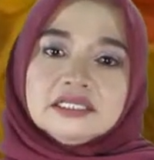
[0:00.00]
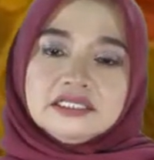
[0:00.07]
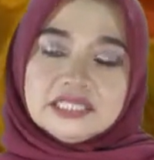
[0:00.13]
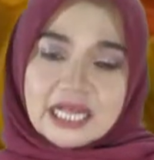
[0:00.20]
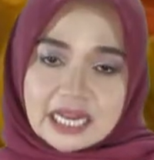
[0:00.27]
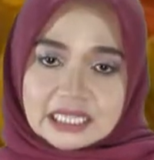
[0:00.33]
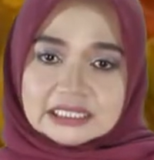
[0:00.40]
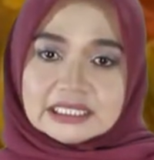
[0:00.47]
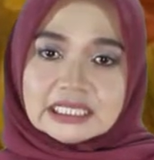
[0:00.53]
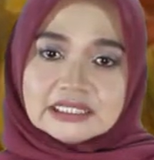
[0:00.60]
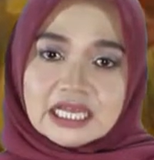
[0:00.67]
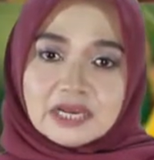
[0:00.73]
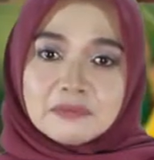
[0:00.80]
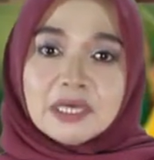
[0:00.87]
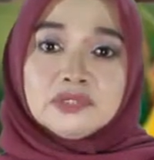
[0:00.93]
Jalan
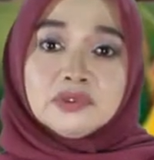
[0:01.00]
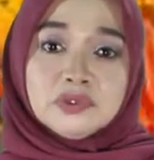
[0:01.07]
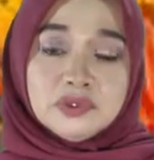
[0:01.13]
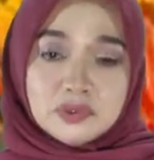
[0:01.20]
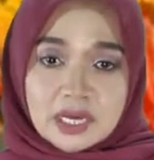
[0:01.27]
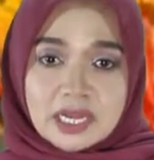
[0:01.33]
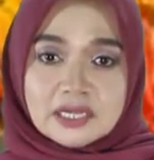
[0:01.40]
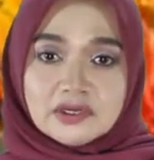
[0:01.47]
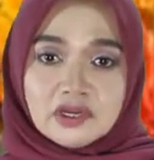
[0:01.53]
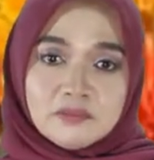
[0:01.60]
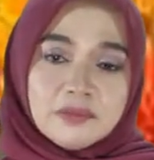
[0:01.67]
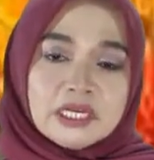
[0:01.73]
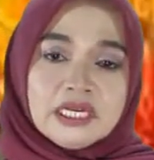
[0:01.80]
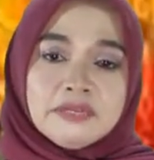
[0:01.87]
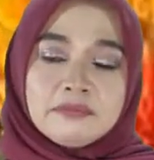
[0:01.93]
Sasak Batu 2
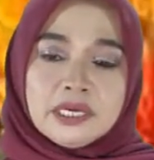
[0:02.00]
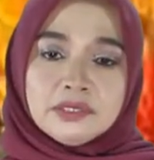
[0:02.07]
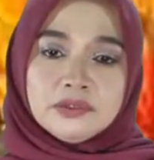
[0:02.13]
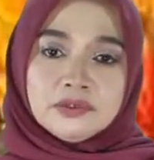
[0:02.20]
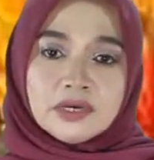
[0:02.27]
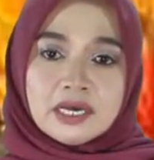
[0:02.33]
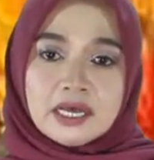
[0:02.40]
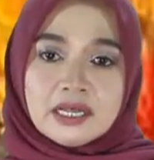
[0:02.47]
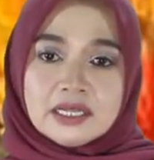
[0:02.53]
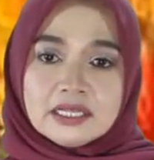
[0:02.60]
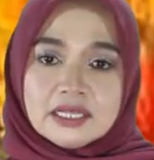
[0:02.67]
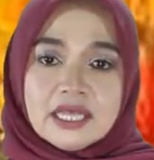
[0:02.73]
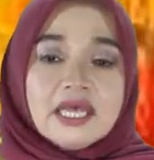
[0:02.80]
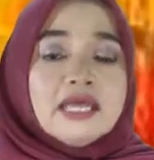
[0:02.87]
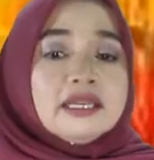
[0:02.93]
nomor 52
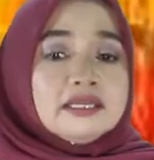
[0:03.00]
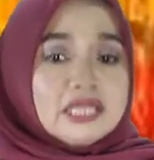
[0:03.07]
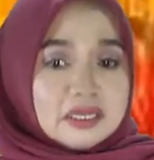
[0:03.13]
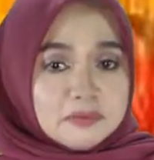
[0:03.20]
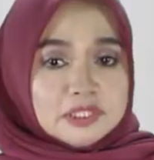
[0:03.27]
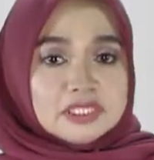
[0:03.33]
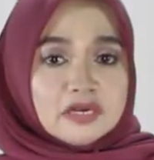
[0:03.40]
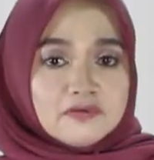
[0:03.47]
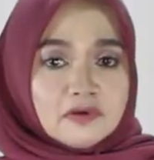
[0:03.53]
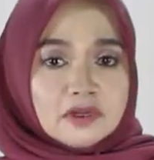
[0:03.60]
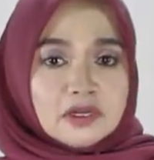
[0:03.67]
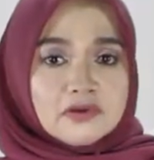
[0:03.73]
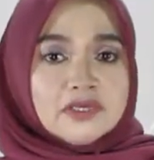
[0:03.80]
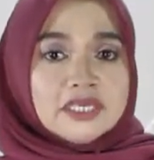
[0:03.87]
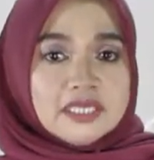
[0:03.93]
dan bisa
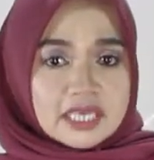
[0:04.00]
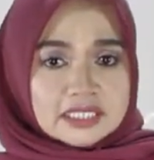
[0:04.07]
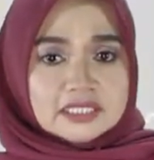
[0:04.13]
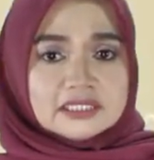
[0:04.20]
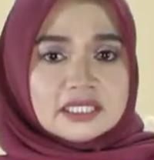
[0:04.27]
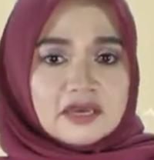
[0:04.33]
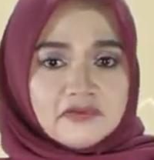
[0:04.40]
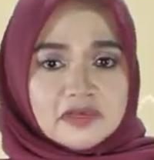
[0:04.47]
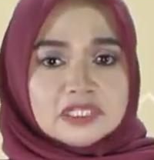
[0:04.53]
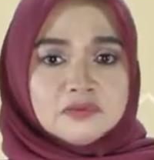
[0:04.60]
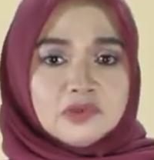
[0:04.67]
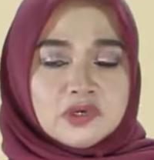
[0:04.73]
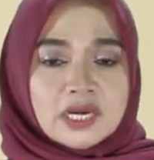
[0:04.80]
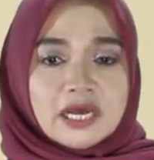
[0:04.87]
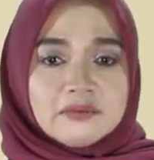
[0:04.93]
follow IG serta
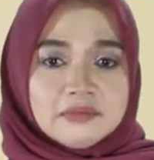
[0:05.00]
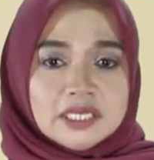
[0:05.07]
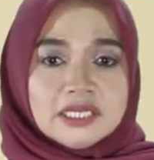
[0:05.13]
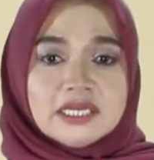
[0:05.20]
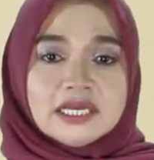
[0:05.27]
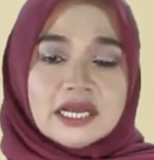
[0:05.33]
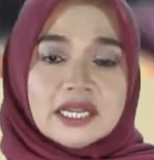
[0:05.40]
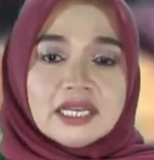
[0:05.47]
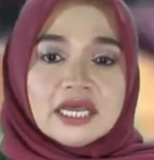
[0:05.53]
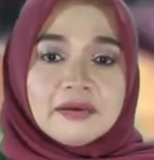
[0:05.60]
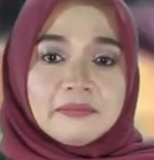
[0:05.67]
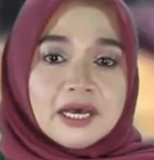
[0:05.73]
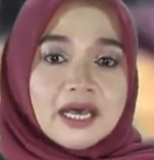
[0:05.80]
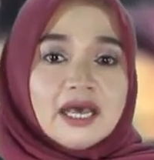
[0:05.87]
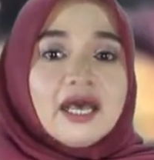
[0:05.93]
Facebook kami dengan
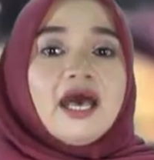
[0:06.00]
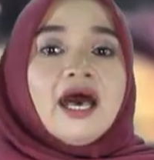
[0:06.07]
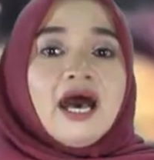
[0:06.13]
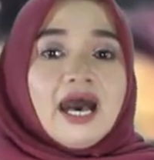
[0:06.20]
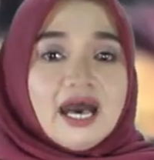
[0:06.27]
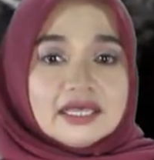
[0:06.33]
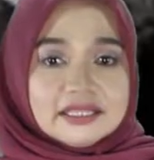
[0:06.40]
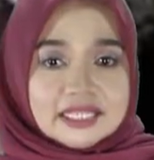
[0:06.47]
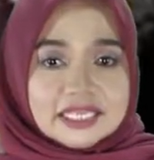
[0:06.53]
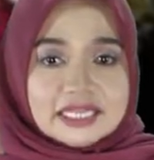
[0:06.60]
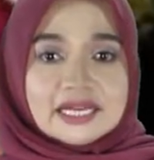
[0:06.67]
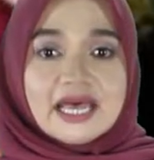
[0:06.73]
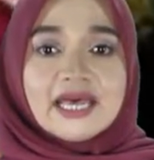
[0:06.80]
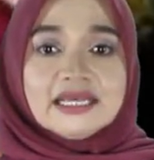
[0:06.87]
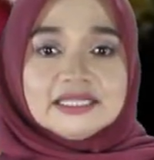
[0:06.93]
nama
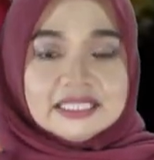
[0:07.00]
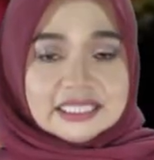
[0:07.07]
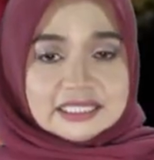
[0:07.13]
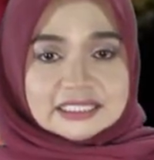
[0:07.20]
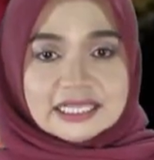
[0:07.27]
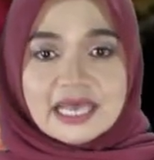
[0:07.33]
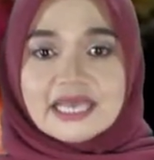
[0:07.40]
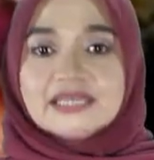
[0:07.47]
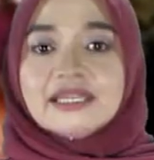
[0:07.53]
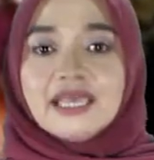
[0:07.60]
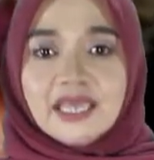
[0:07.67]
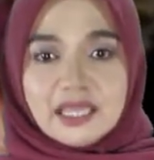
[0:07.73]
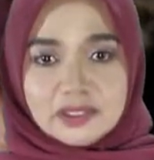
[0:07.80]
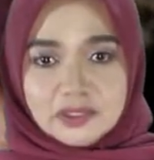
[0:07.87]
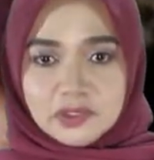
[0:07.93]
Atira Design
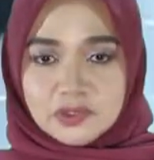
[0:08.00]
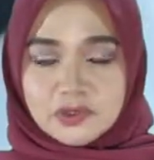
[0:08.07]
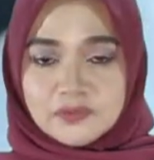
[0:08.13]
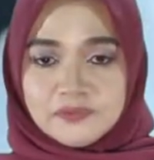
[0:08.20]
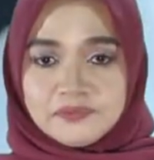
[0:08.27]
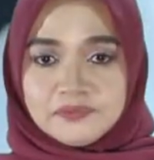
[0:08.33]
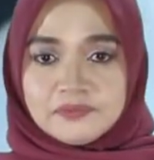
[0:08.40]
Etu.